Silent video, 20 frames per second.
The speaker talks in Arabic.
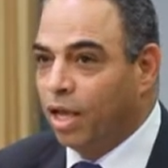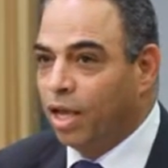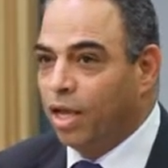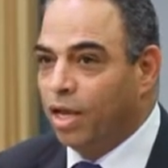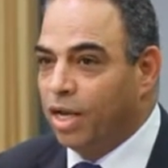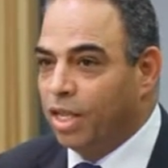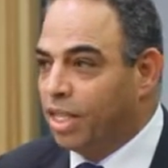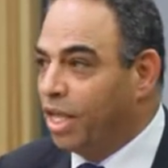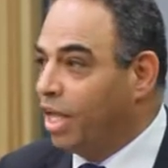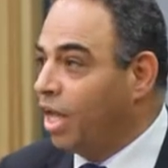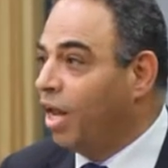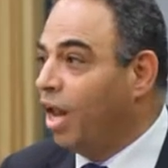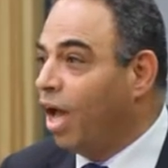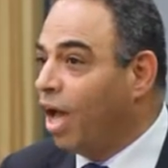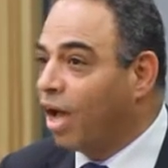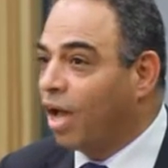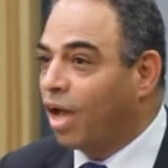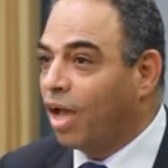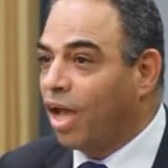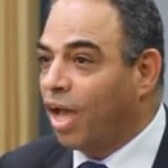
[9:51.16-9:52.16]
لديها
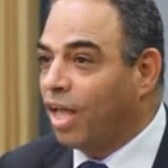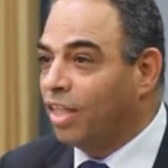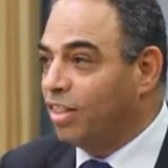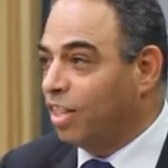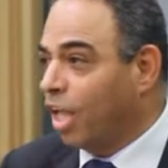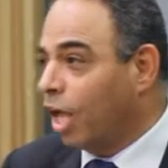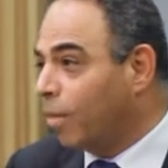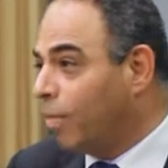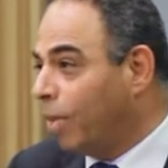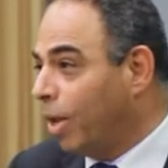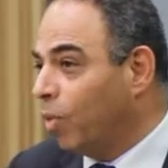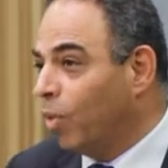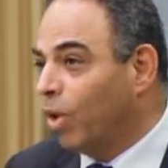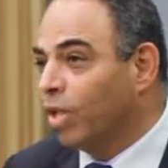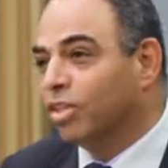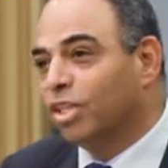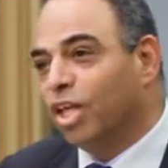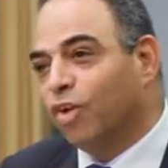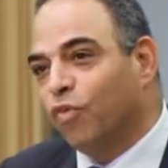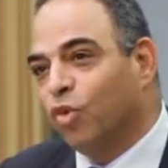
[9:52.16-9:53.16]
الحق أن تقبل
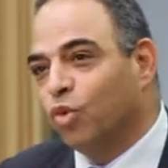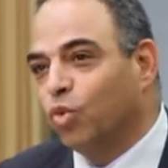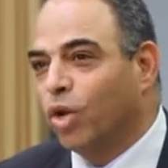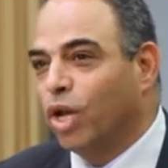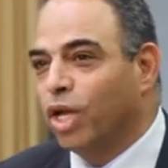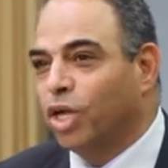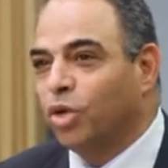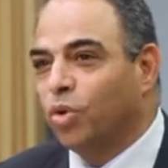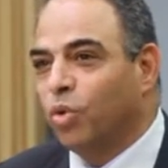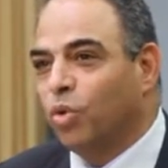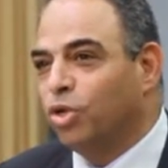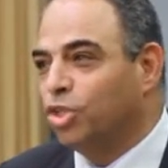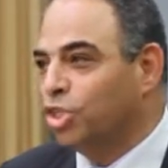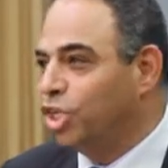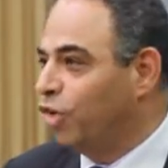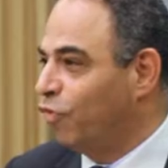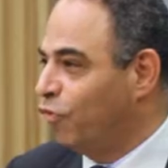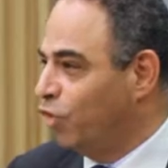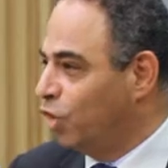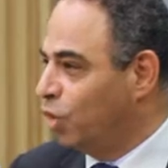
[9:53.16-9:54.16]
وأن ترفض ولكن كل
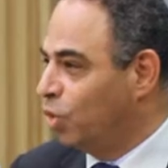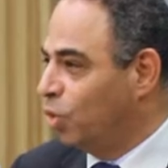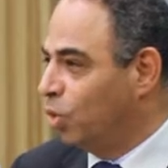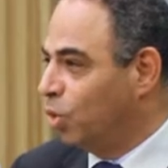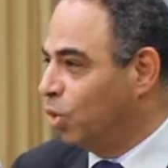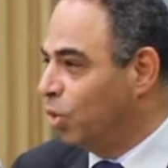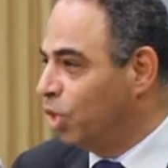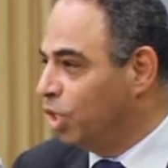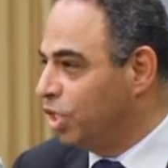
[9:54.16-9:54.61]
شيء في له